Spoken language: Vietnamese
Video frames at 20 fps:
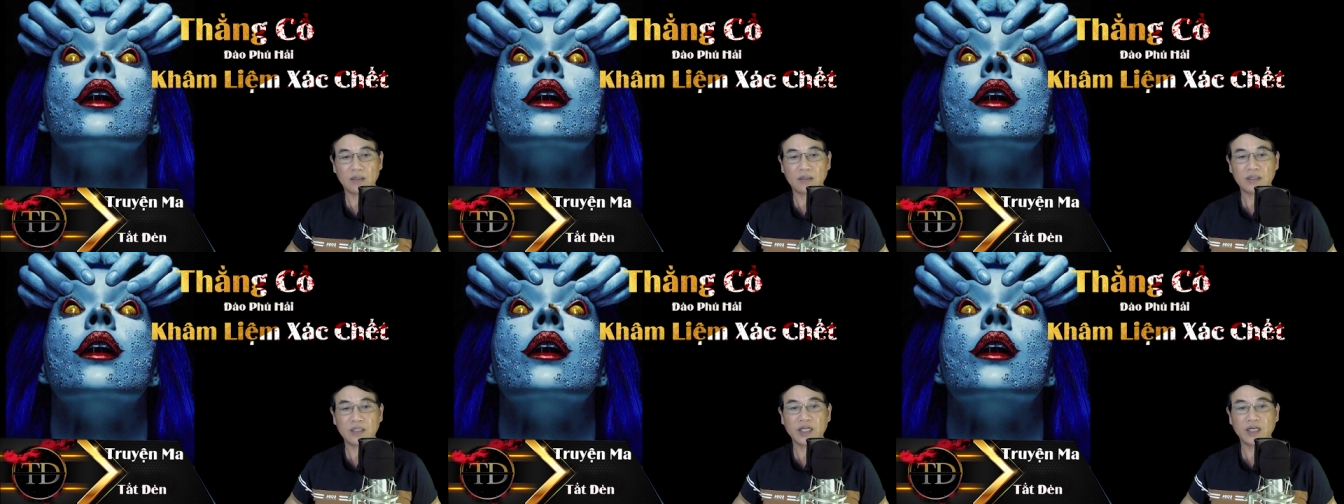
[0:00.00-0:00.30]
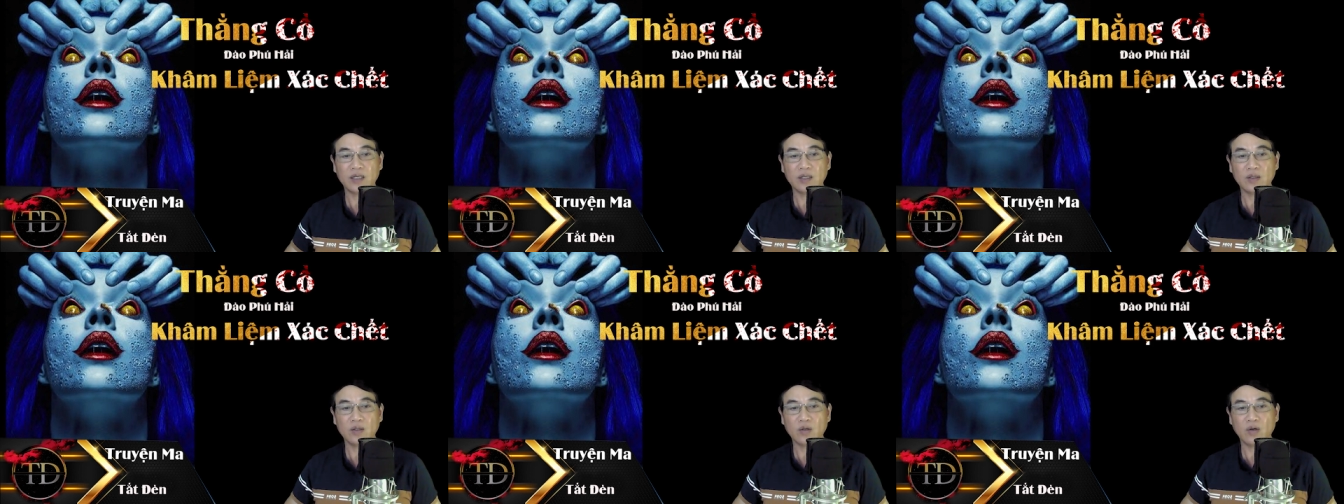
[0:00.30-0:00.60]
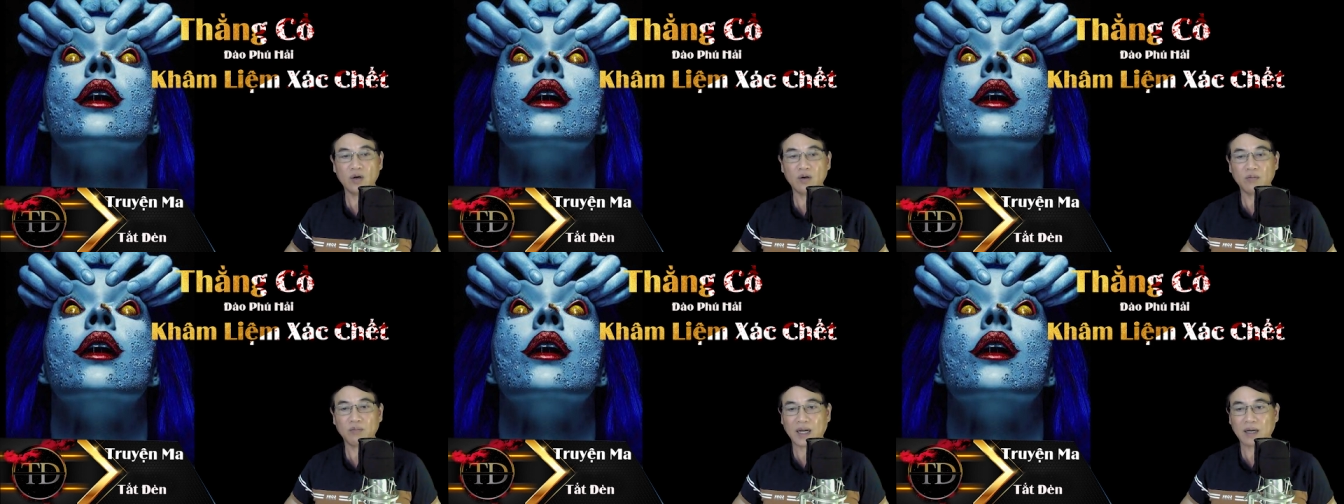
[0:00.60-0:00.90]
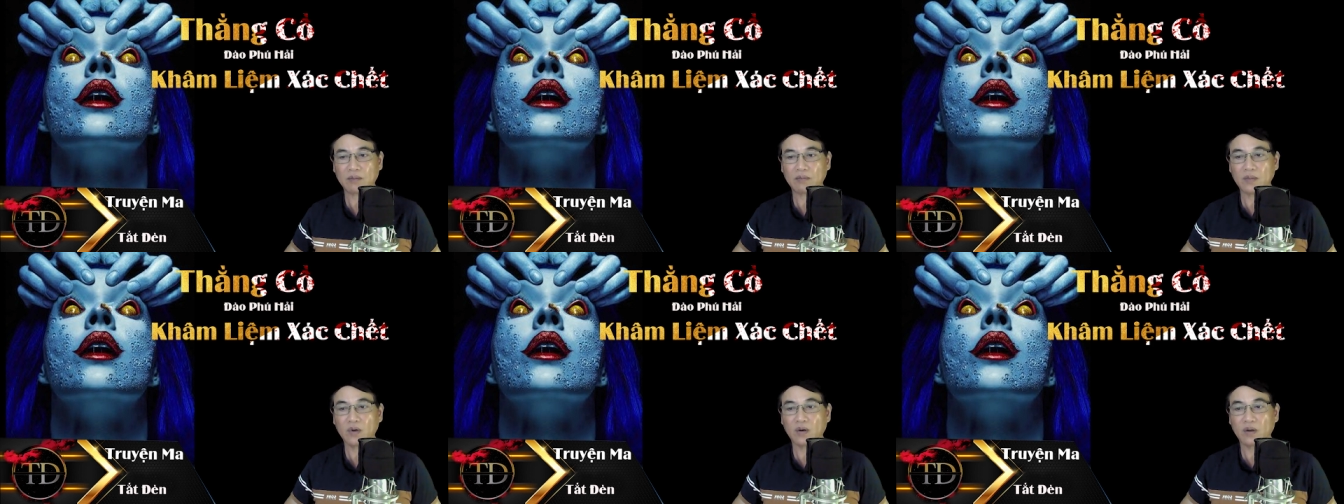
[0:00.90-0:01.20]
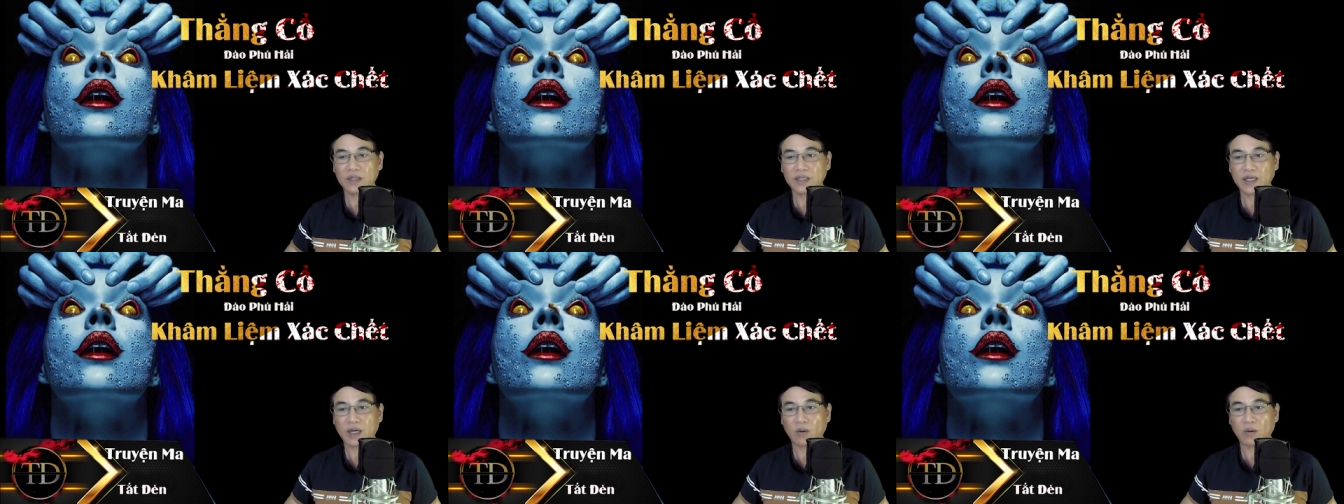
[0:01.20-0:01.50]
trên khuôn mặt
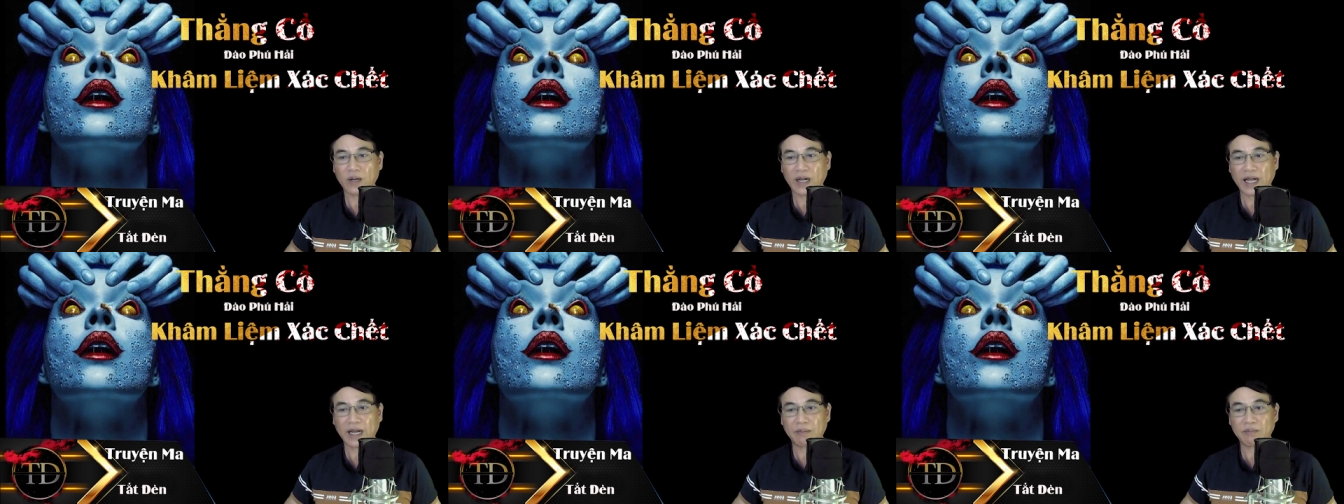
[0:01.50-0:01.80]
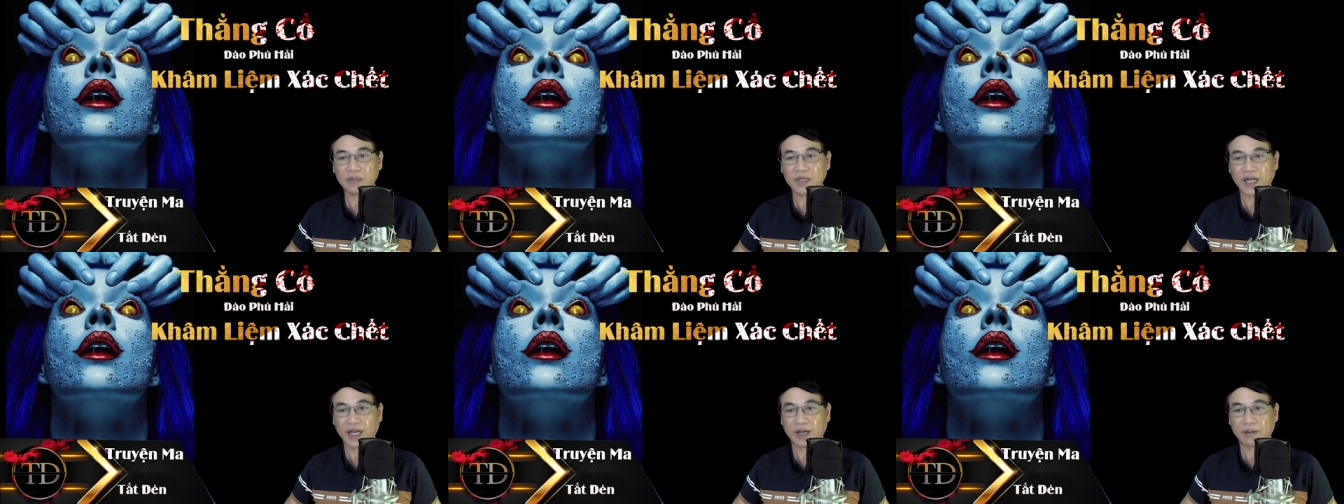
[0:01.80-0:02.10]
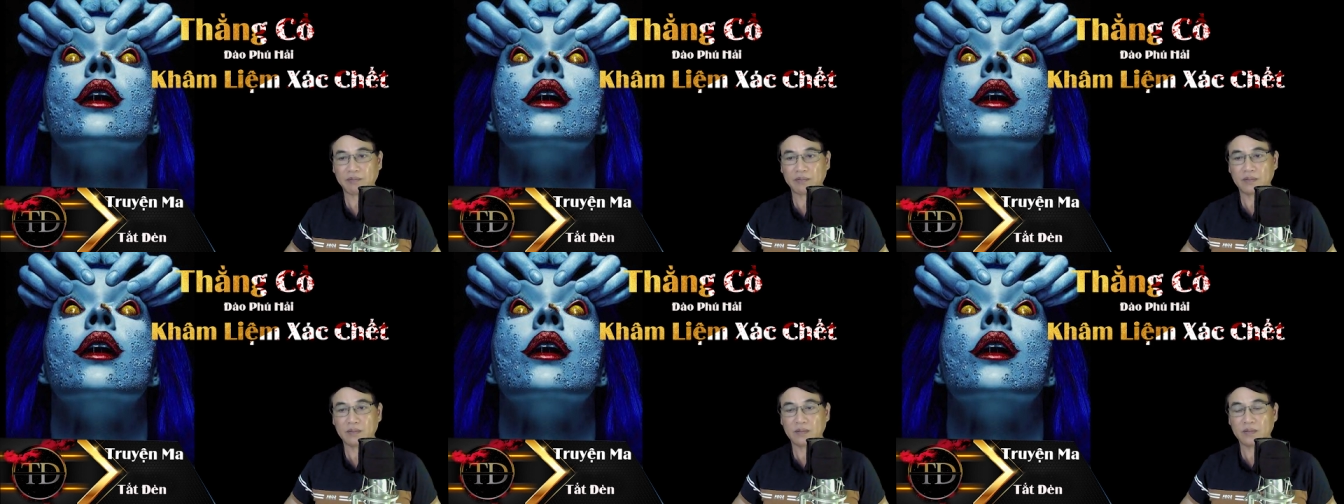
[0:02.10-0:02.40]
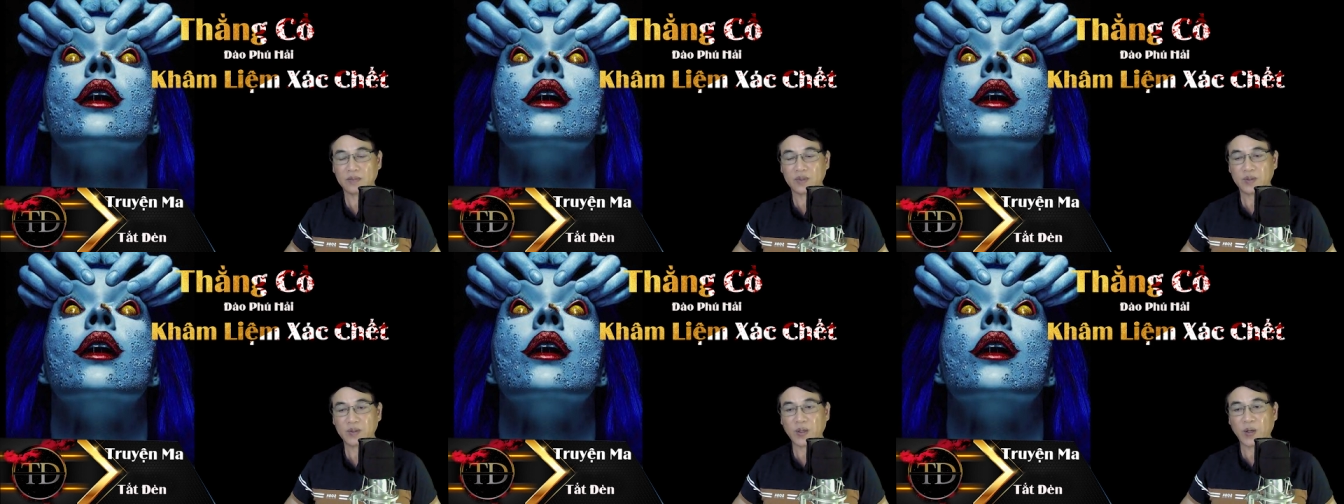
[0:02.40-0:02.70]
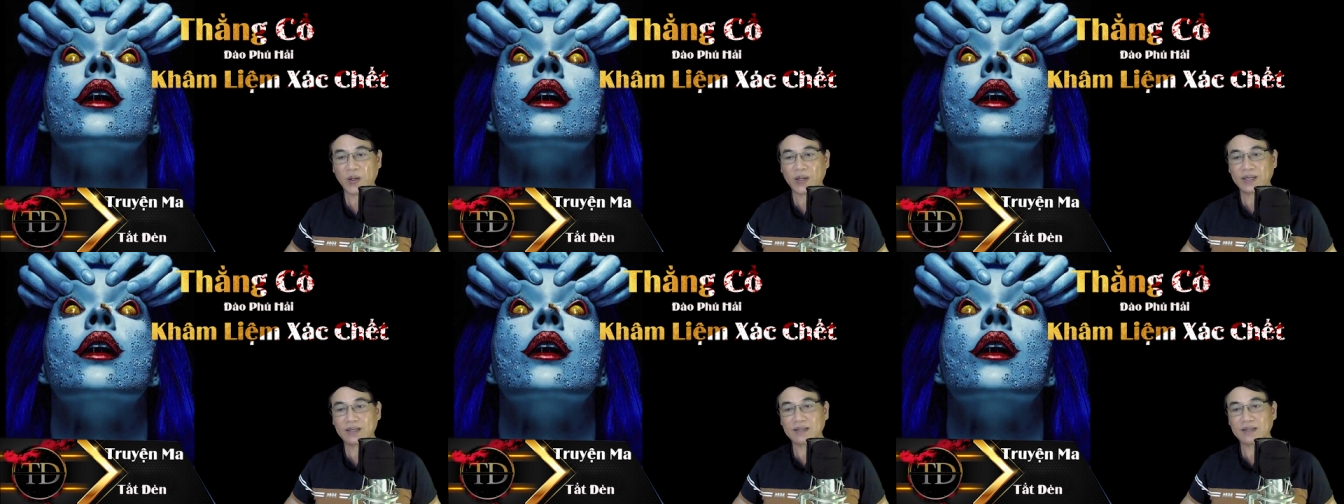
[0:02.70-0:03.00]
buồn rầu ảm đạm,
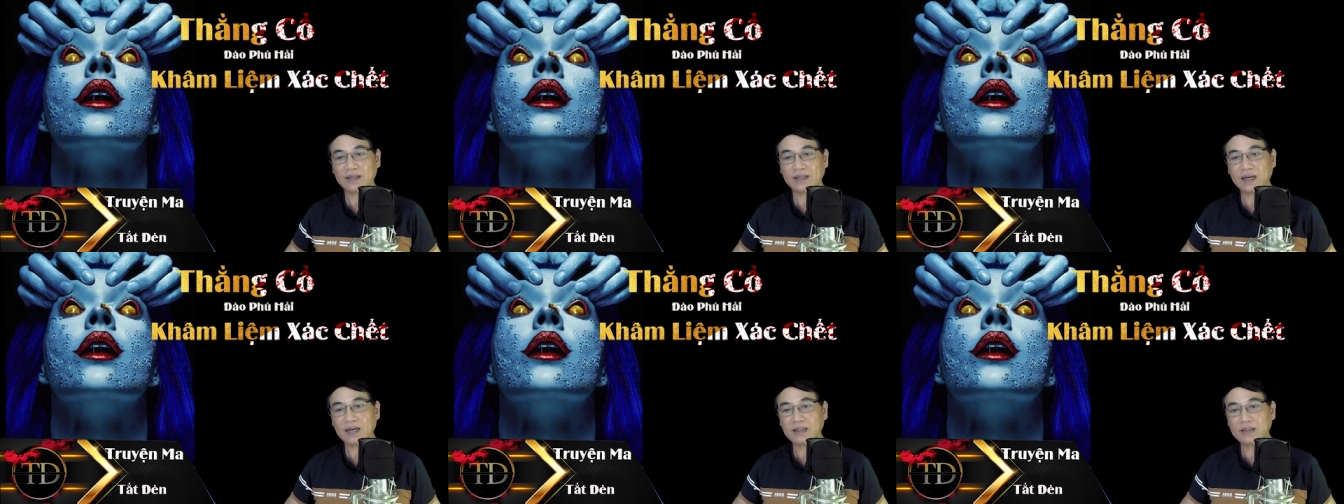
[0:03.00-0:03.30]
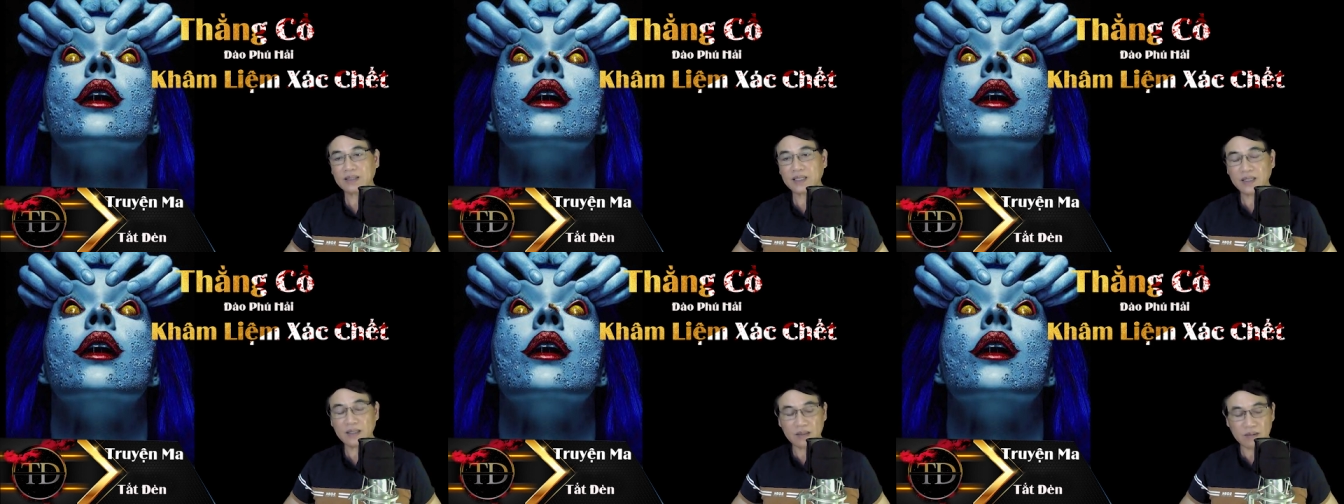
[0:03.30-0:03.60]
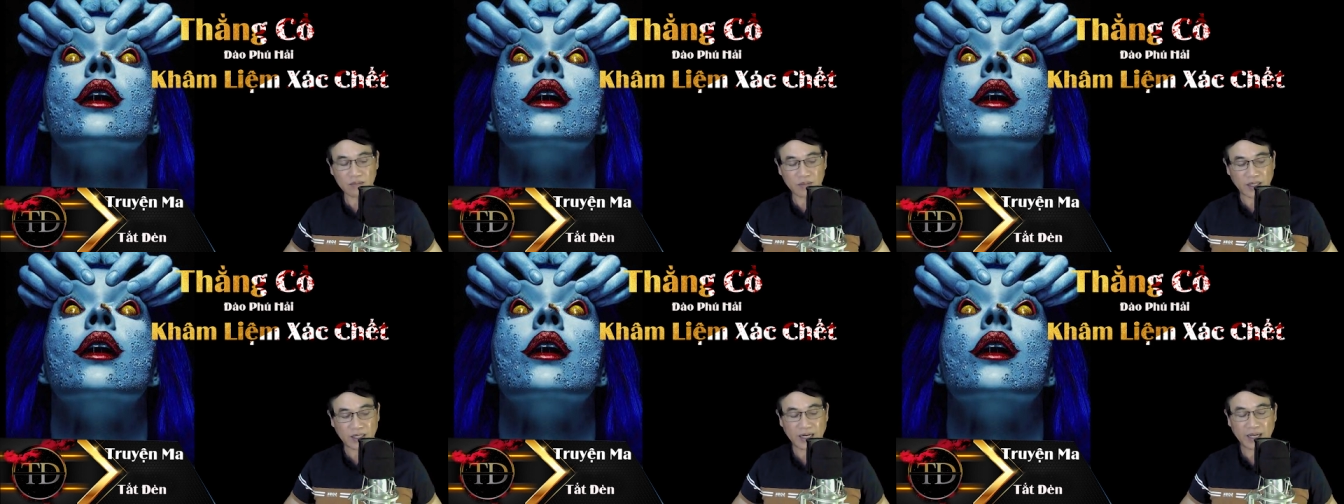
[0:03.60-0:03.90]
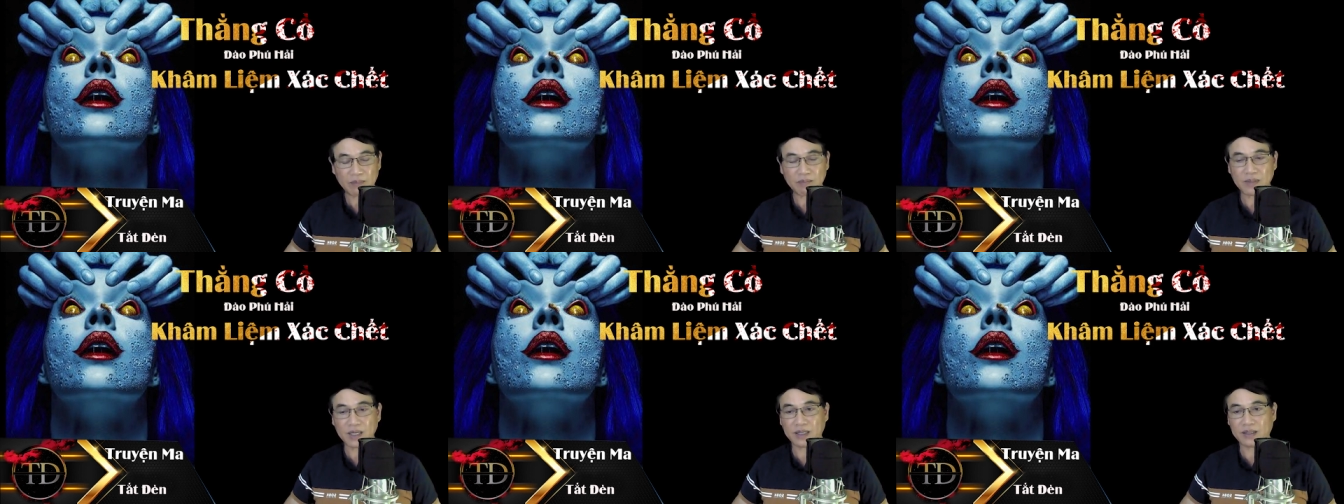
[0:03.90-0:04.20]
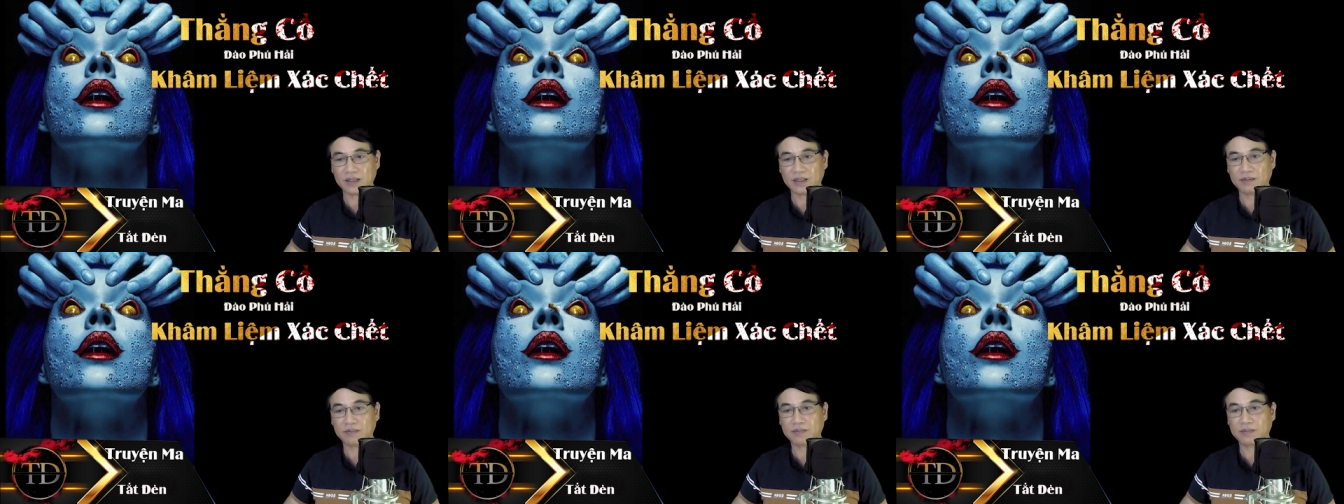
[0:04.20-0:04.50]
đoạn cất tiếng mà đáp lời.